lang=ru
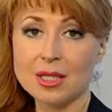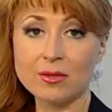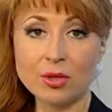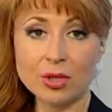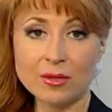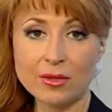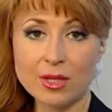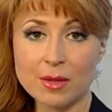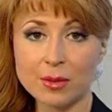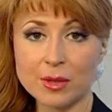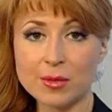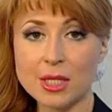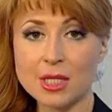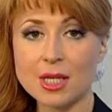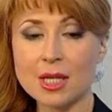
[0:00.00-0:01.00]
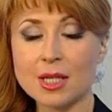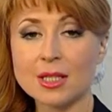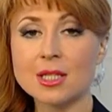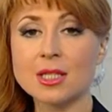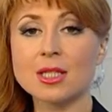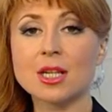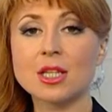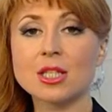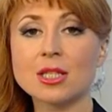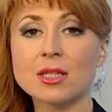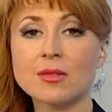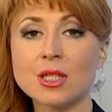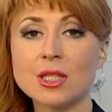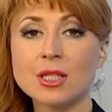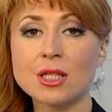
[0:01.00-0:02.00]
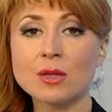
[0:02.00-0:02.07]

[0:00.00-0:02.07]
Сегодня в Репном состоялась торжественная